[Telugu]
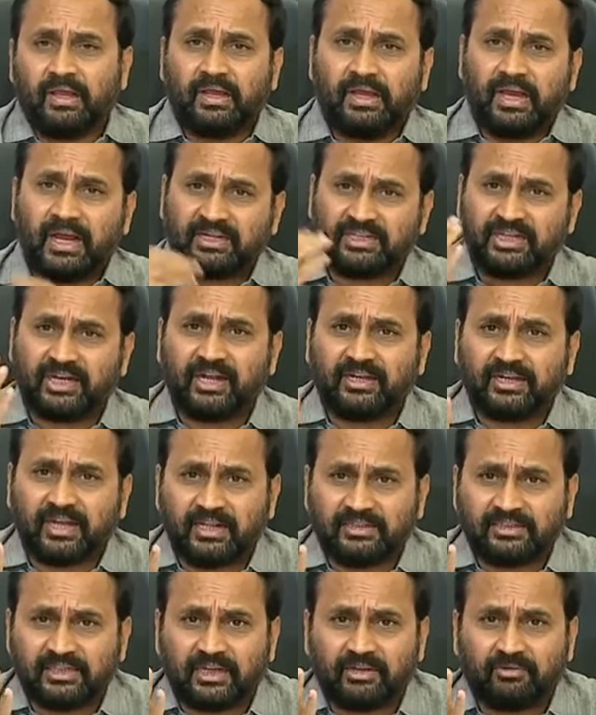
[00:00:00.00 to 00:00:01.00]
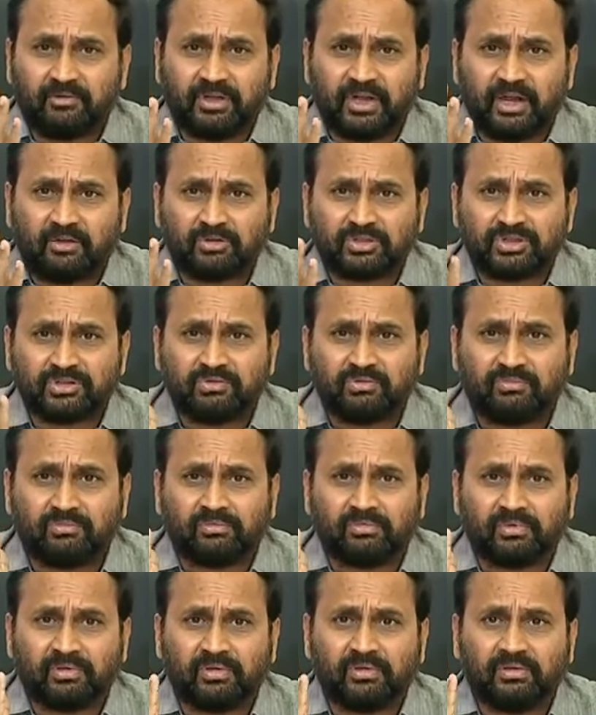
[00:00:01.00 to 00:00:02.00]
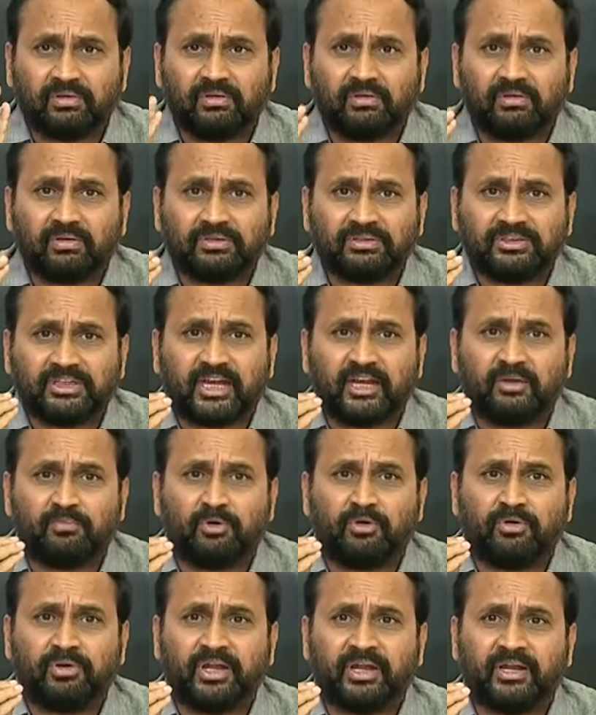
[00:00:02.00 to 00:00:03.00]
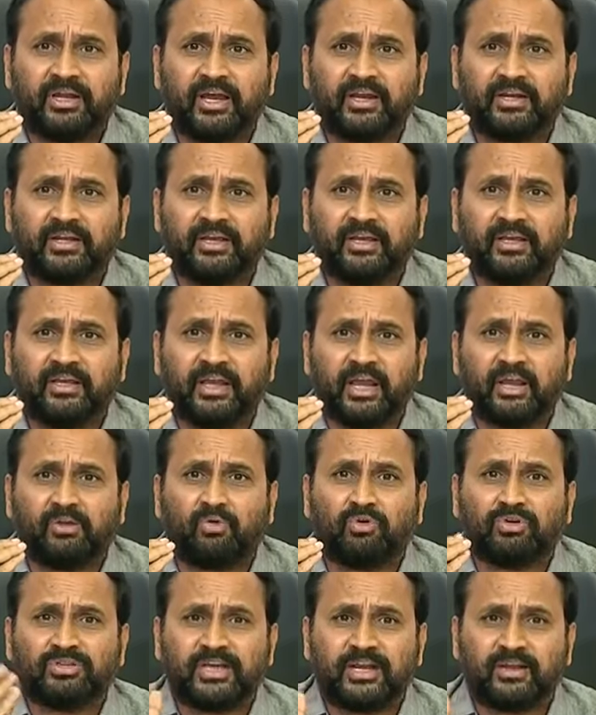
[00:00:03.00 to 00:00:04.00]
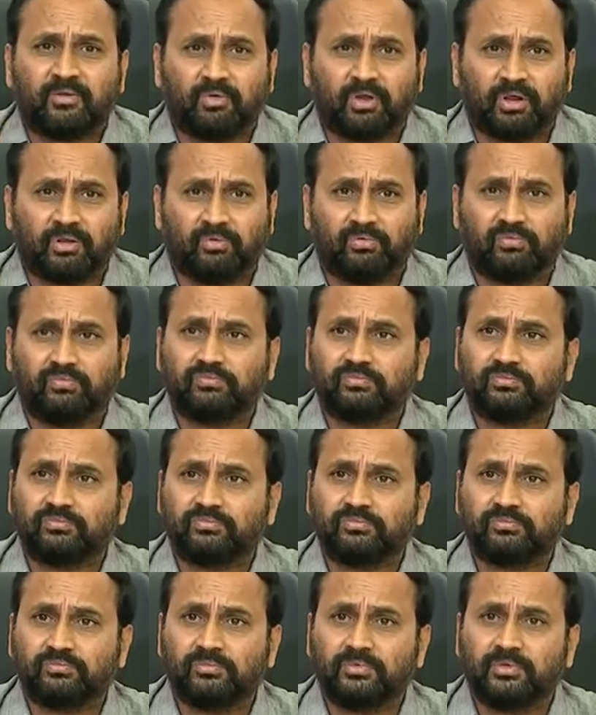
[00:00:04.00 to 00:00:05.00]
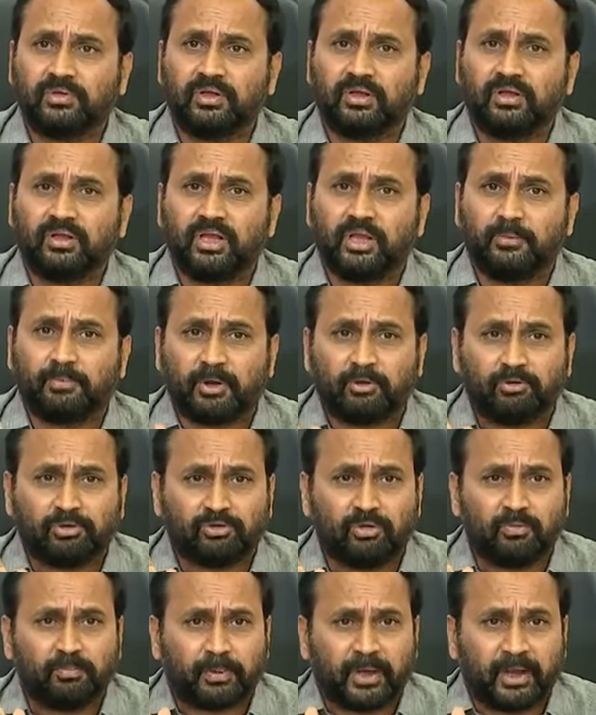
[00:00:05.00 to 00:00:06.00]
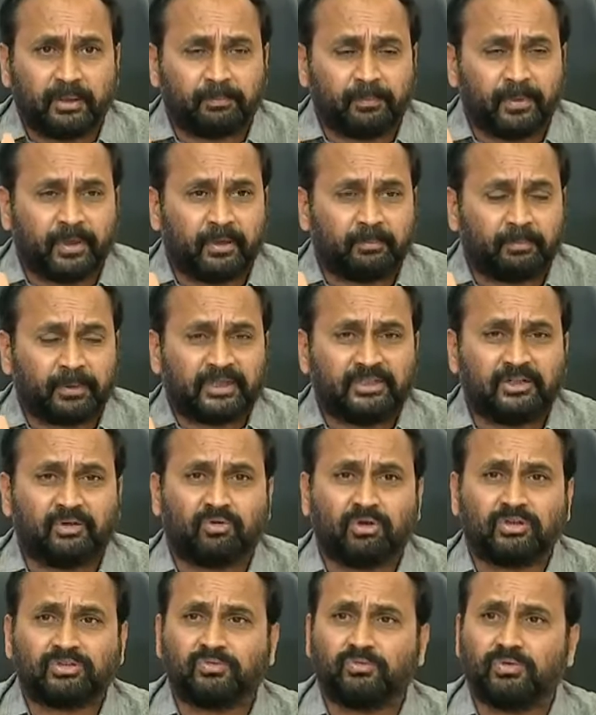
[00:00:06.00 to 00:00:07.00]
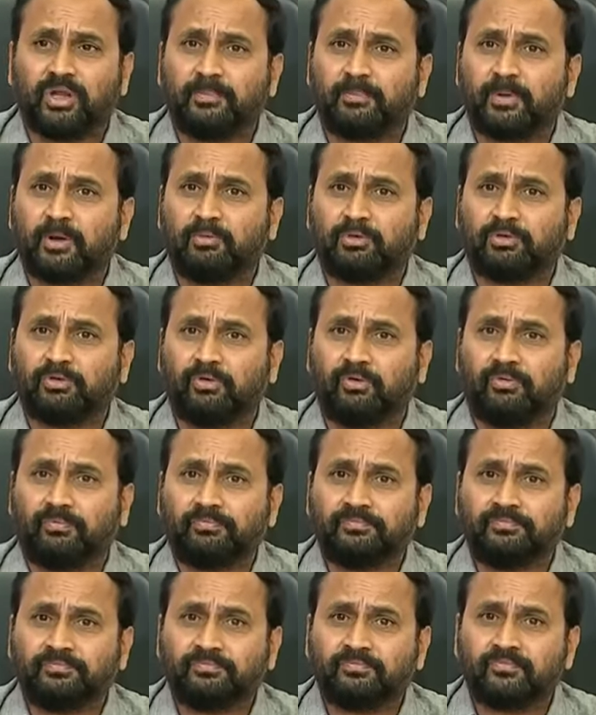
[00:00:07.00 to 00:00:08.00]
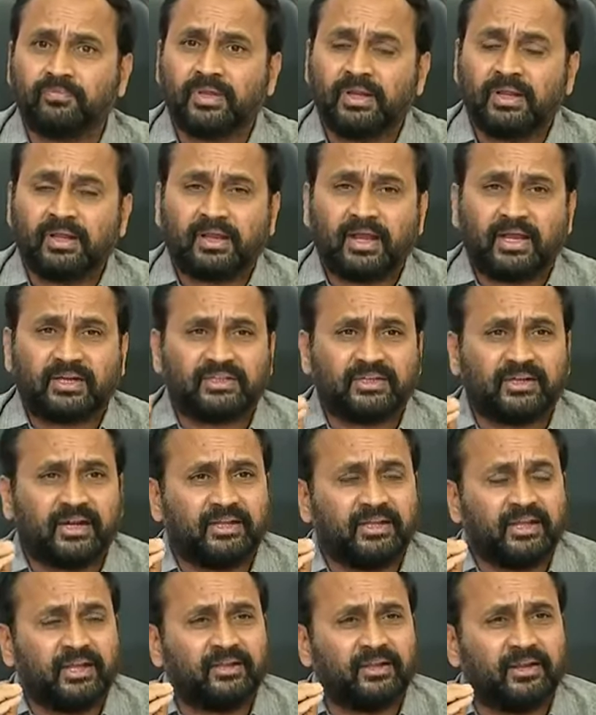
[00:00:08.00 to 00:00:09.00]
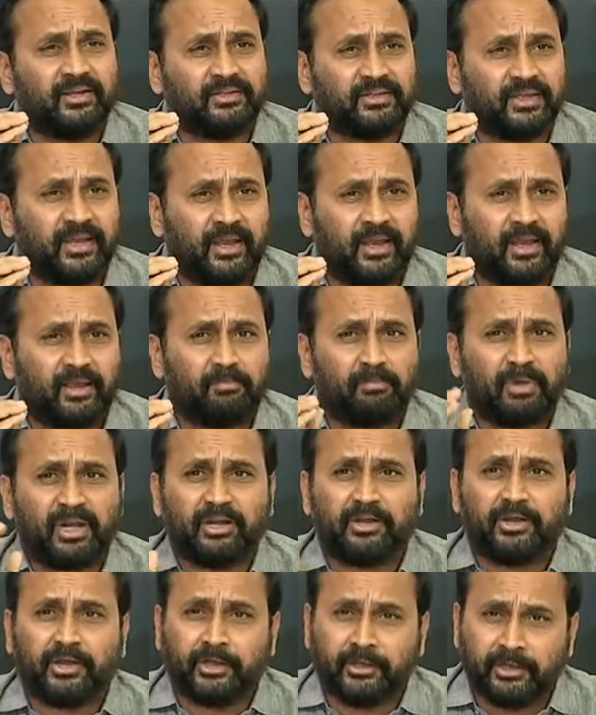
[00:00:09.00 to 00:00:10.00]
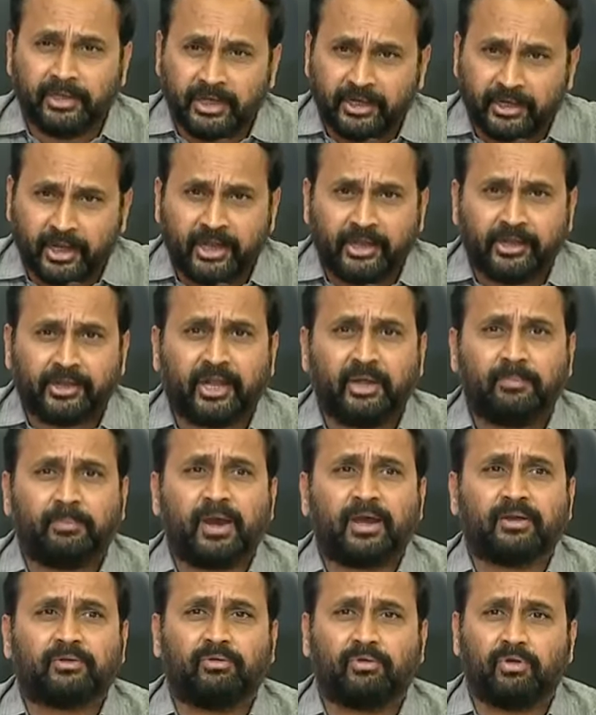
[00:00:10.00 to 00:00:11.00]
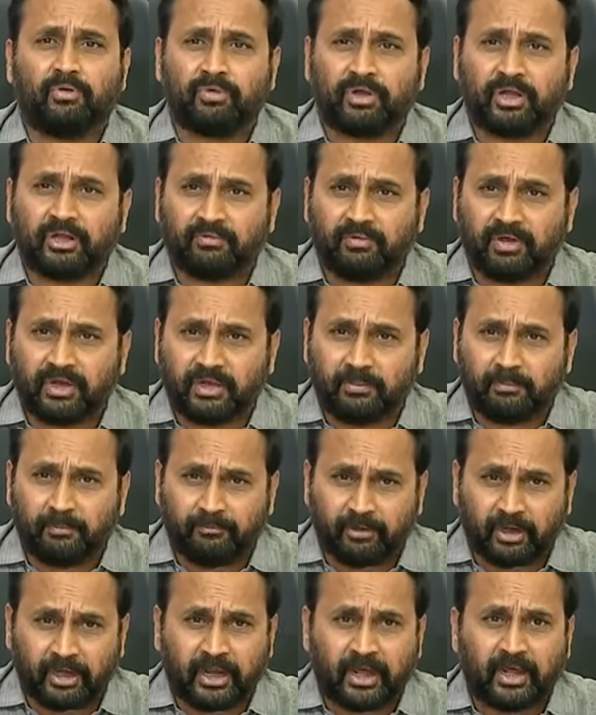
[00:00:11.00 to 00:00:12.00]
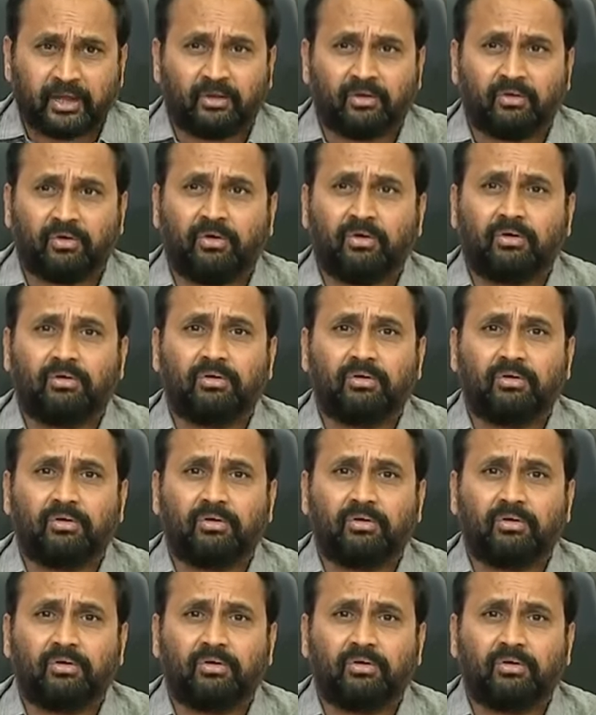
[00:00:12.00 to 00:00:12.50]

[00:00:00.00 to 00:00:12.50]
కక్ష కట్టాల్సినటువంటి అవసరం జగన్మోహన్ రెడ్డి గారికి ఏ కోశాన ఉండదు ఈ ప్రభుత్వం ప్రజల కోసం ఉండే ప్రభుత్వం కక్ష కట్టినట్లయితే మరి నీ రెయింట్రీ పార్కులో ఉన్నటువంటి విల్లాల్లో